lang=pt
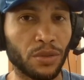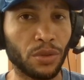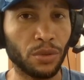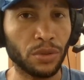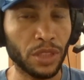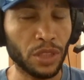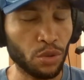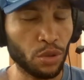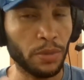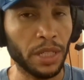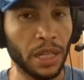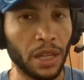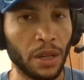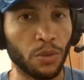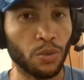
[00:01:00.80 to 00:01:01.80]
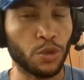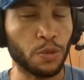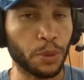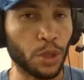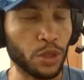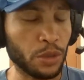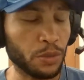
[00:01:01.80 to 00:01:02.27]
gols e sobre os
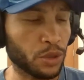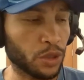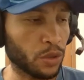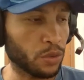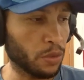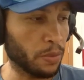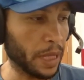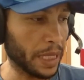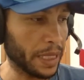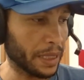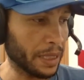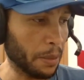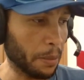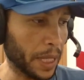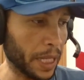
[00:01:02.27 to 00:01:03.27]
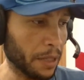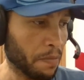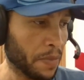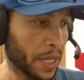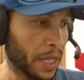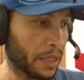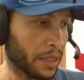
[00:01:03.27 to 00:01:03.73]
próximos jogos do Bahia também.
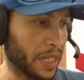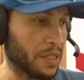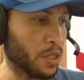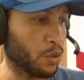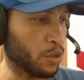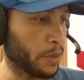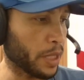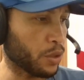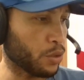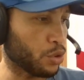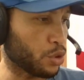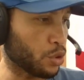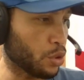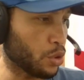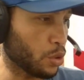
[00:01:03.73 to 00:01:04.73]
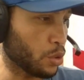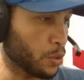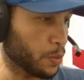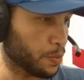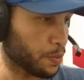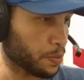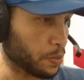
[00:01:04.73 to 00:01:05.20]
Trazer número do
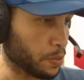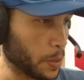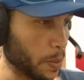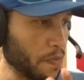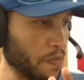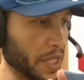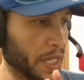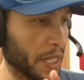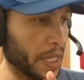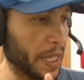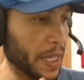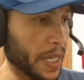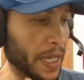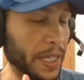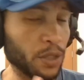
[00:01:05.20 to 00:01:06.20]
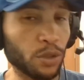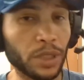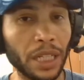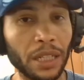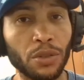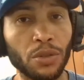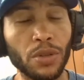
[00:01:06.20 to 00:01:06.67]
jogo, é, e
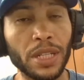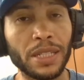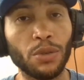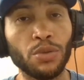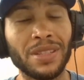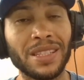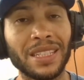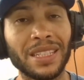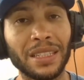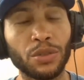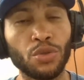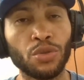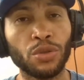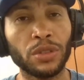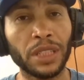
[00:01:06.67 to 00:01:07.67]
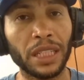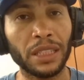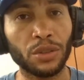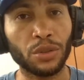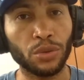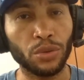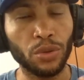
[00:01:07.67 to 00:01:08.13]
outra coisa, o Santos
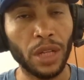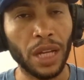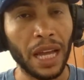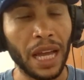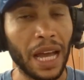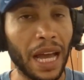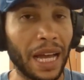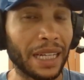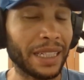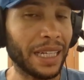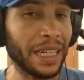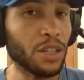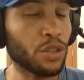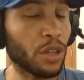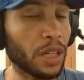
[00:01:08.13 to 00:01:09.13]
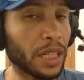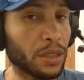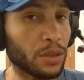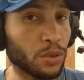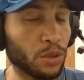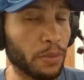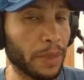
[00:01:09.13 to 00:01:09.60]
contratou aquele
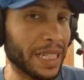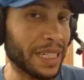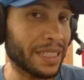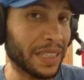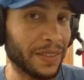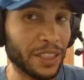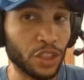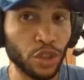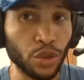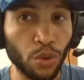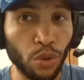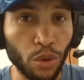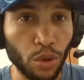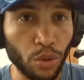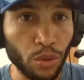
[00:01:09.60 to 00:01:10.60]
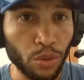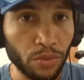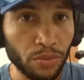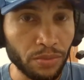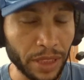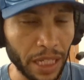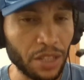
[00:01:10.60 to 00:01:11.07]
jogador que o Bahia estava de olho,
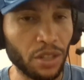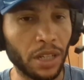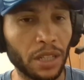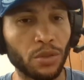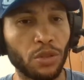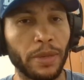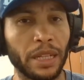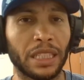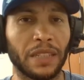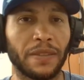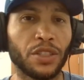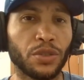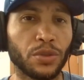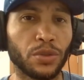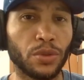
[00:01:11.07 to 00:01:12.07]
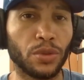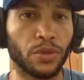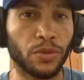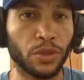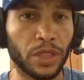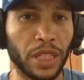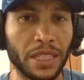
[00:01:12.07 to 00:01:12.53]
aquele jogador que o Bahia estava de olho,
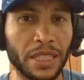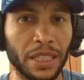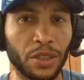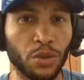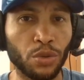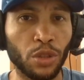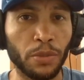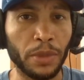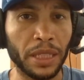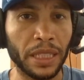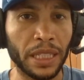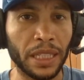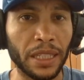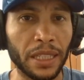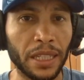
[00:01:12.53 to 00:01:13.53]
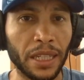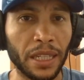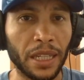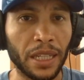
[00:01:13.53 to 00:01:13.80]
vou trazer aqui o nome dele,